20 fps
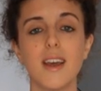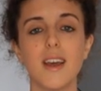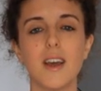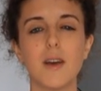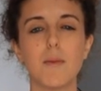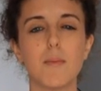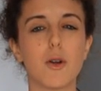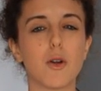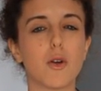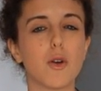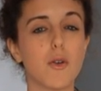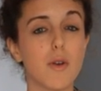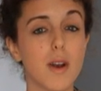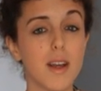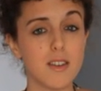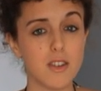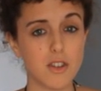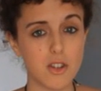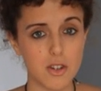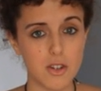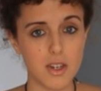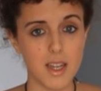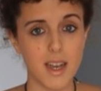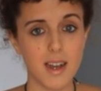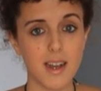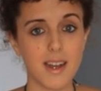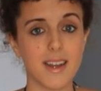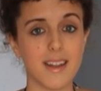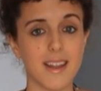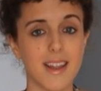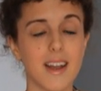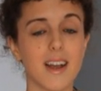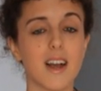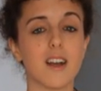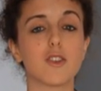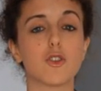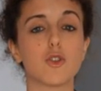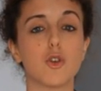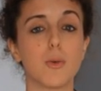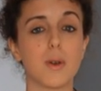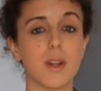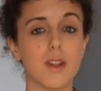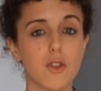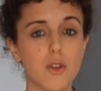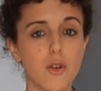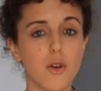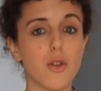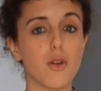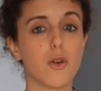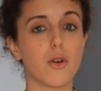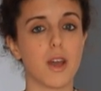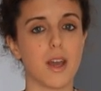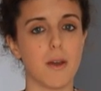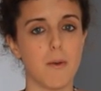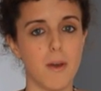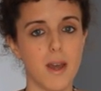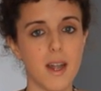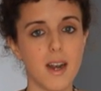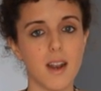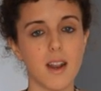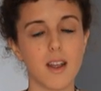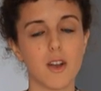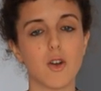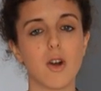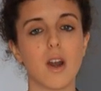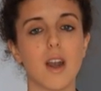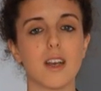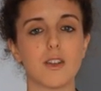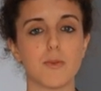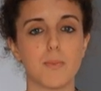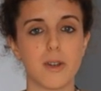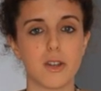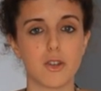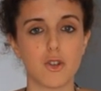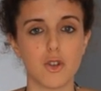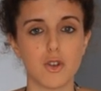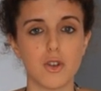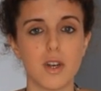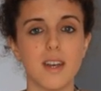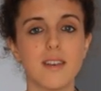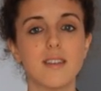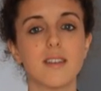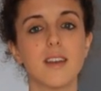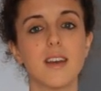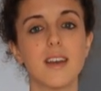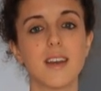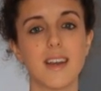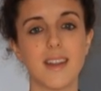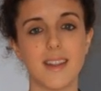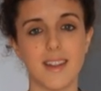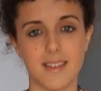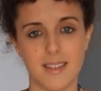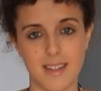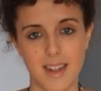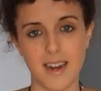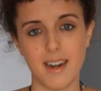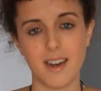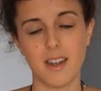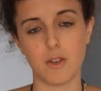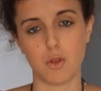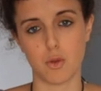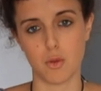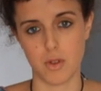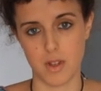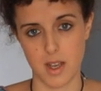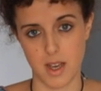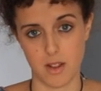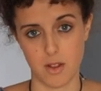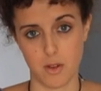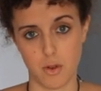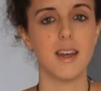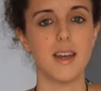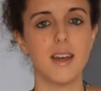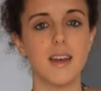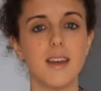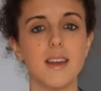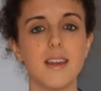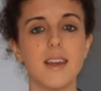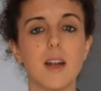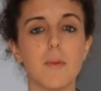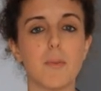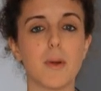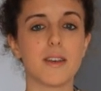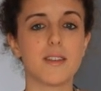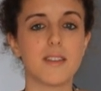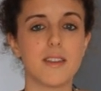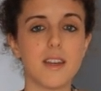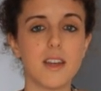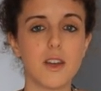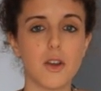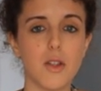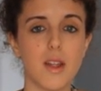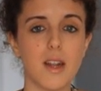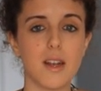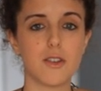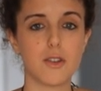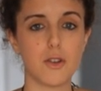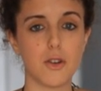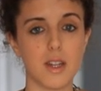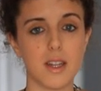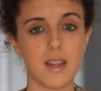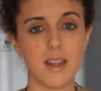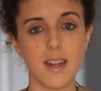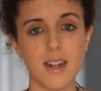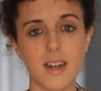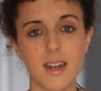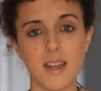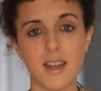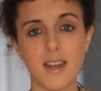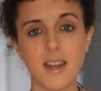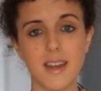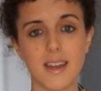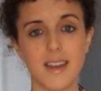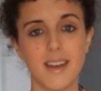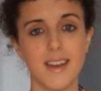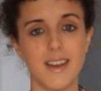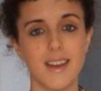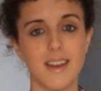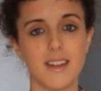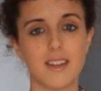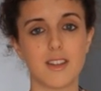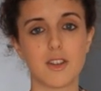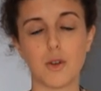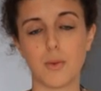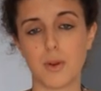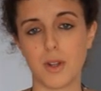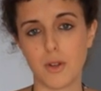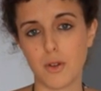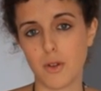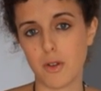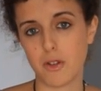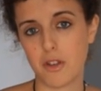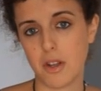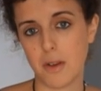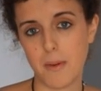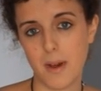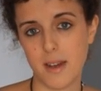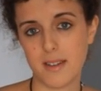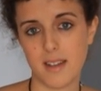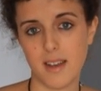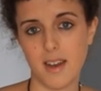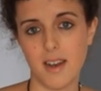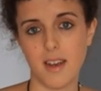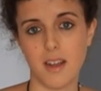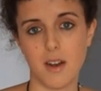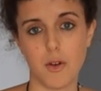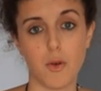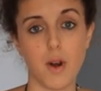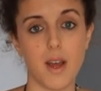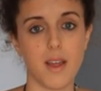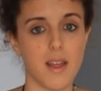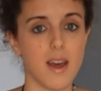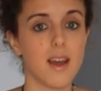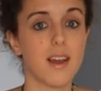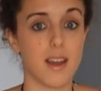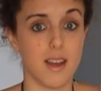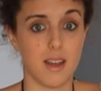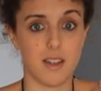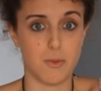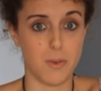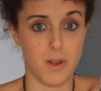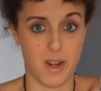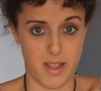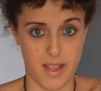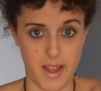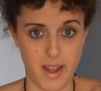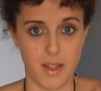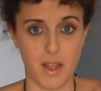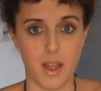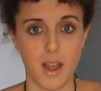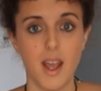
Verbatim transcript: pero con una historia que tenga sobre todo que ver con las personas que te están escuchando. Y el prestigio del storytelling sobre todo se basa en una idea que es verdad,